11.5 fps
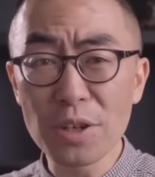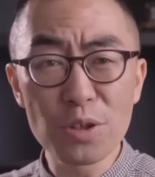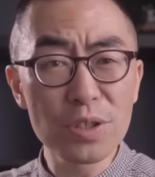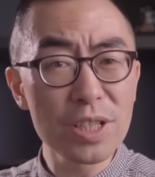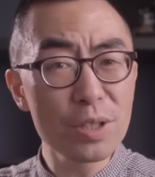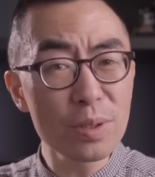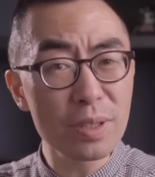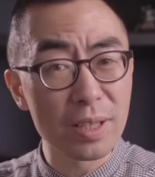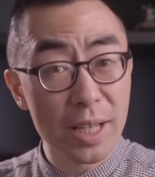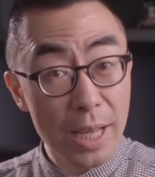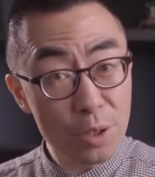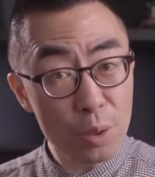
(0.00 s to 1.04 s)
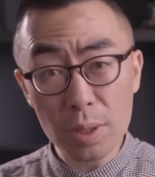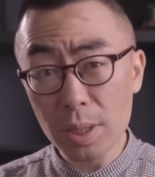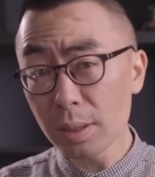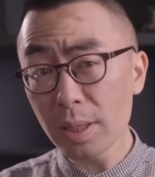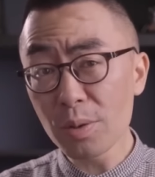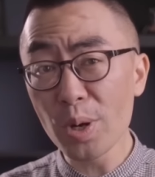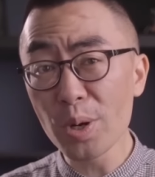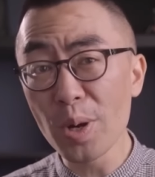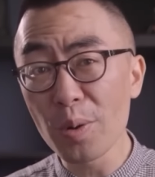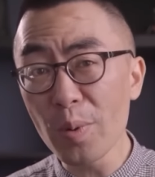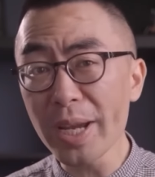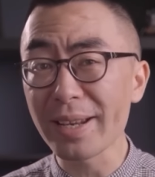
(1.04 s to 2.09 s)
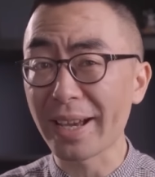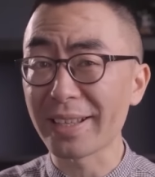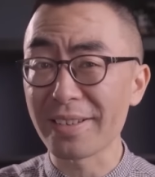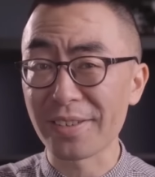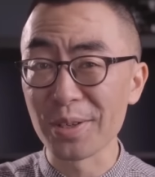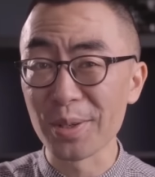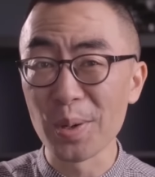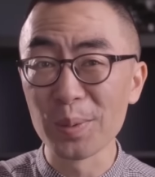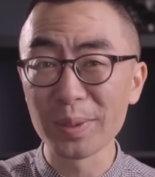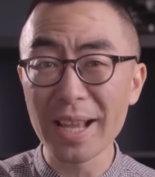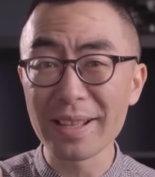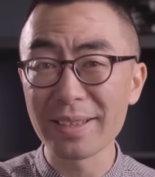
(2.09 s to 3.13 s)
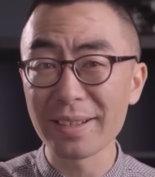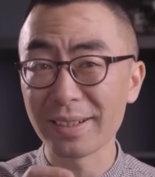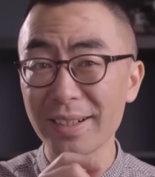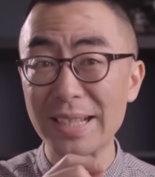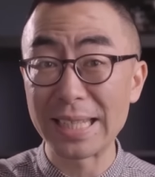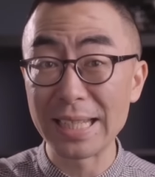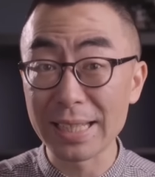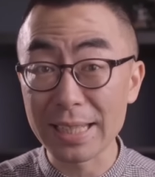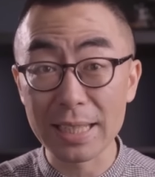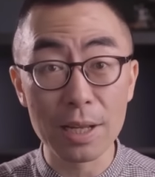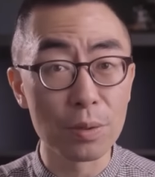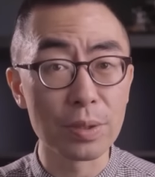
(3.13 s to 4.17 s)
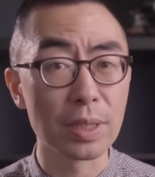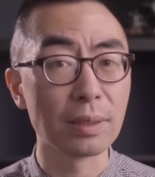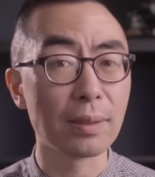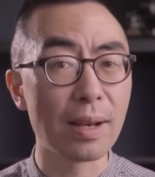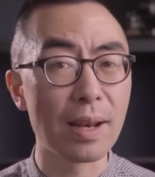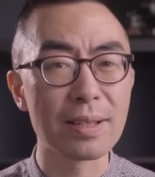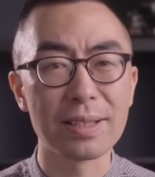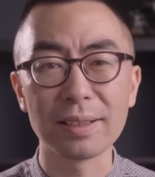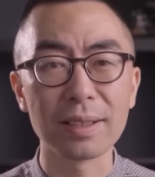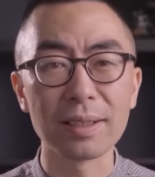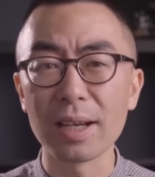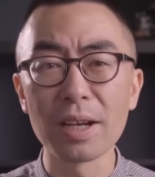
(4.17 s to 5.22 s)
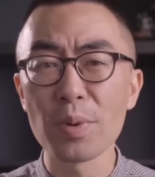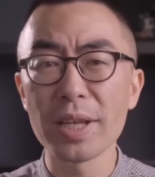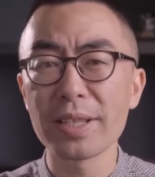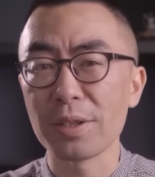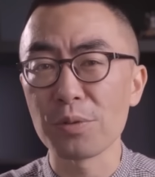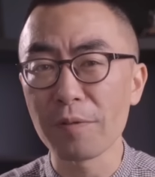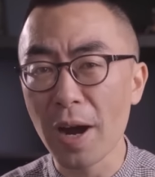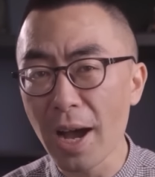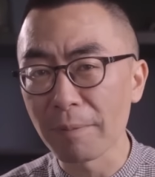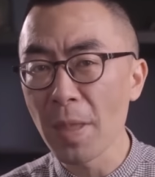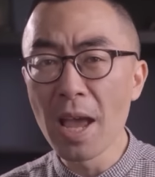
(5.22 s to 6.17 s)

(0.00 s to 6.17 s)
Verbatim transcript: 但是基于此的研究一定会为未来的深空探测和星际间旅行带来新的能源解决方案。